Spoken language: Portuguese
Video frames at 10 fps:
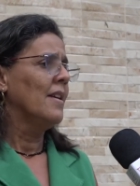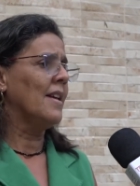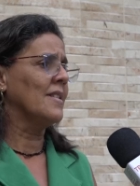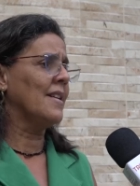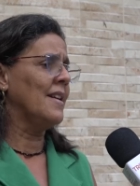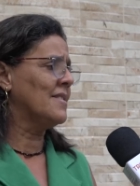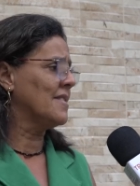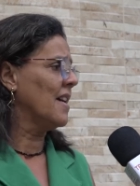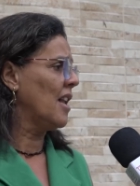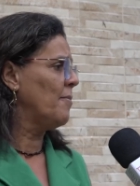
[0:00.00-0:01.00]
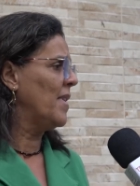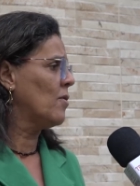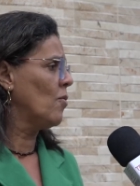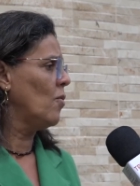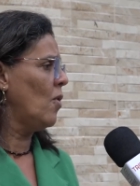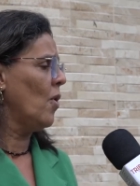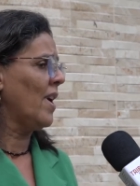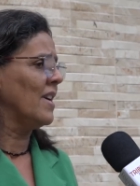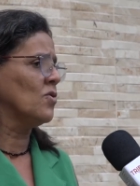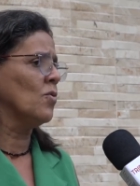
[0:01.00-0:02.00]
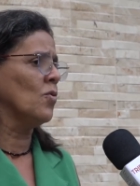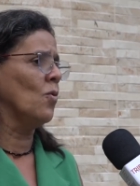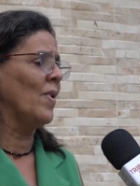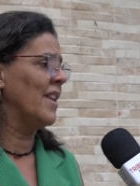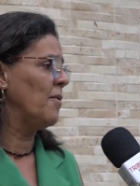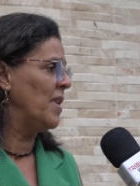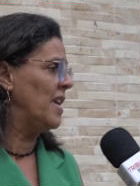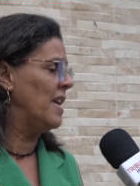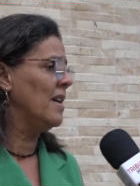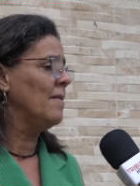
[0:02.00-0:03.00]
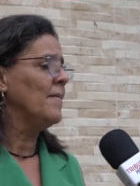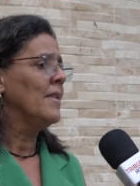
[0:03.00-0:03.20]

que essa, esse sangramento ocasionou uma anemia.